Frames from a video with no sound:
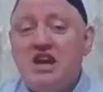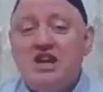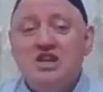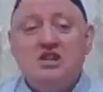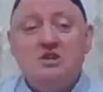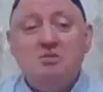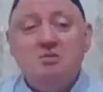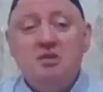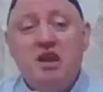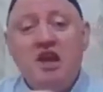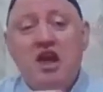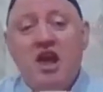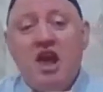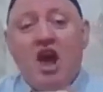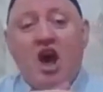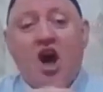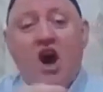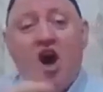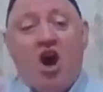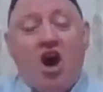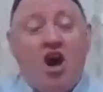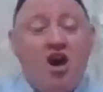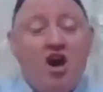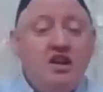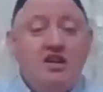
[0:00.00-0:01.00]
Şimdi
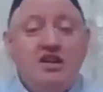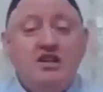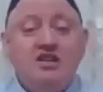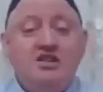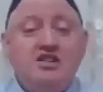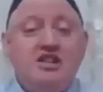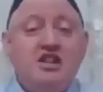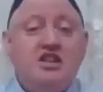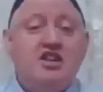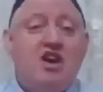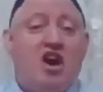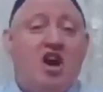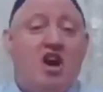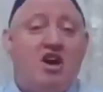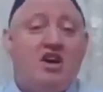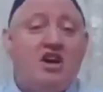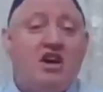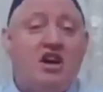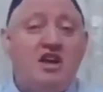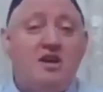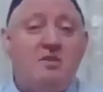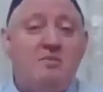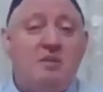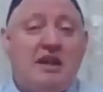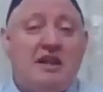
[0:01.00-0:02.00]
hangisi daha
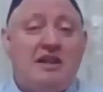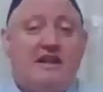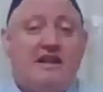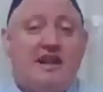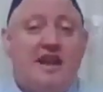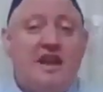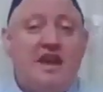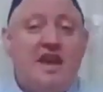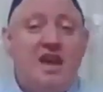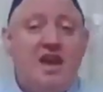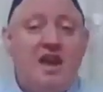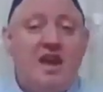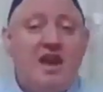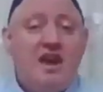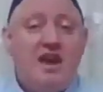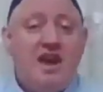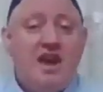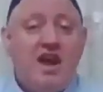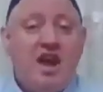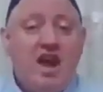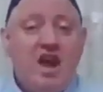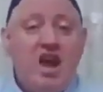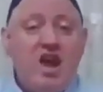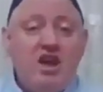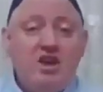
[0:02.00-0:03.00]
kıymetli?
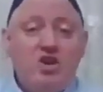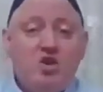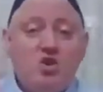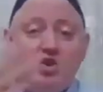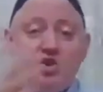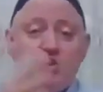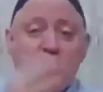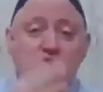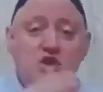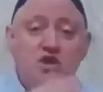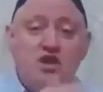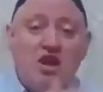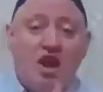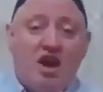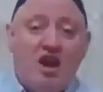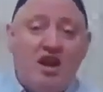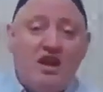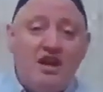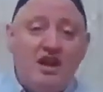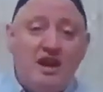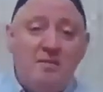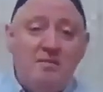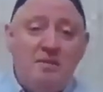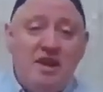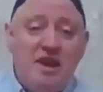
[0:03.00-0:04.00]
En küçük
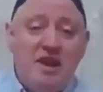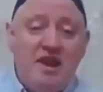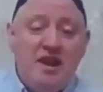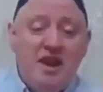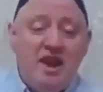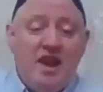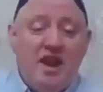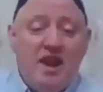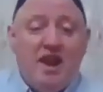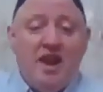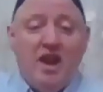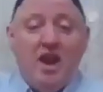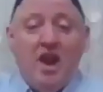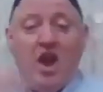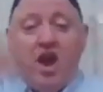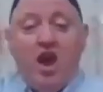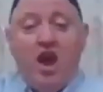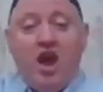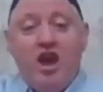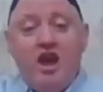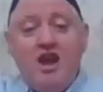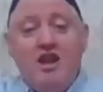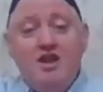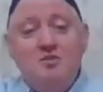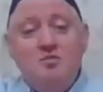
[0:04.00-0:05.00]
daire mi?
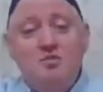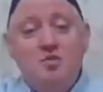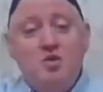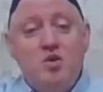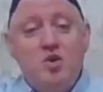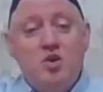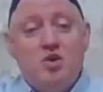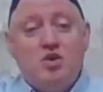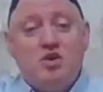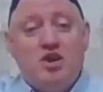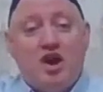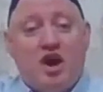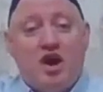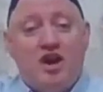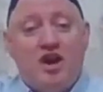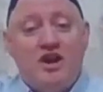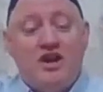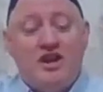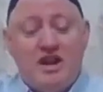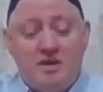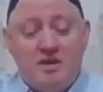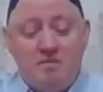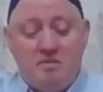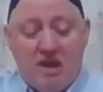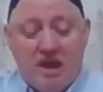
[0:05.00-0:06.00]
En büyük
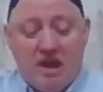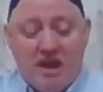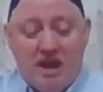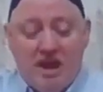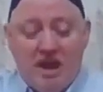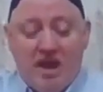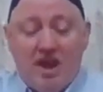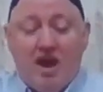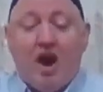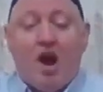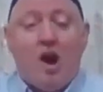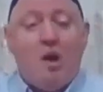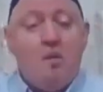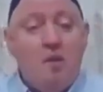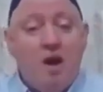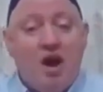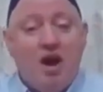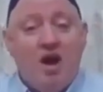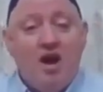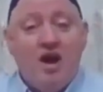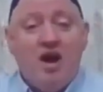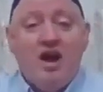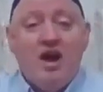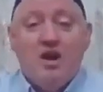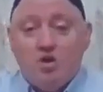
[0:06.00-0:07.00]
daire mi?
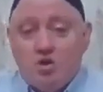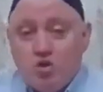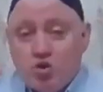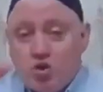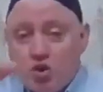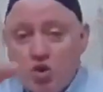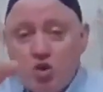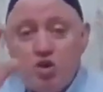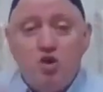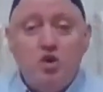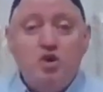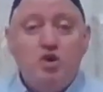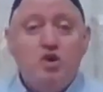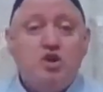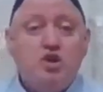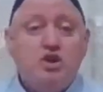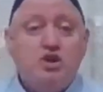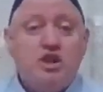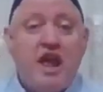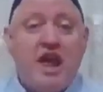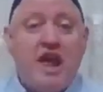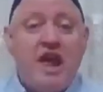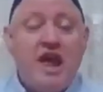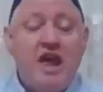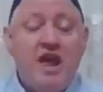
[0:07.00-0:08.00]
Ama
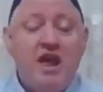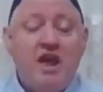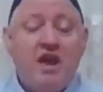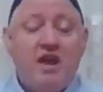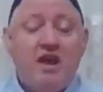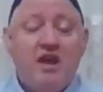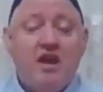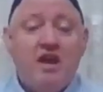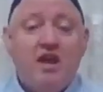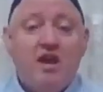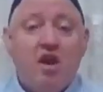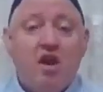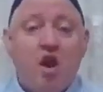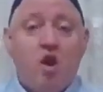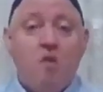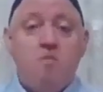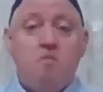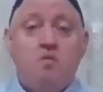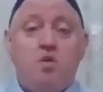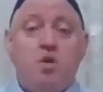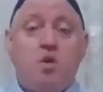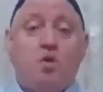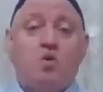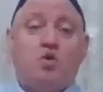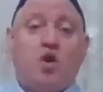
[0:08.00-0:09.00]
görünüşte
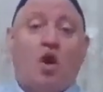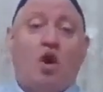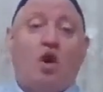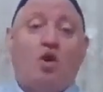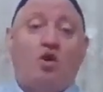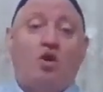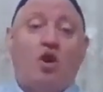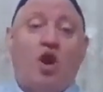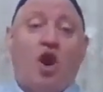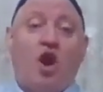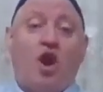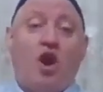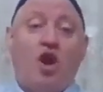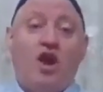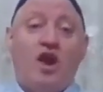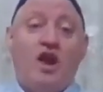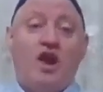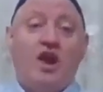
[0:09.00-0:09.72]
en büyük daire.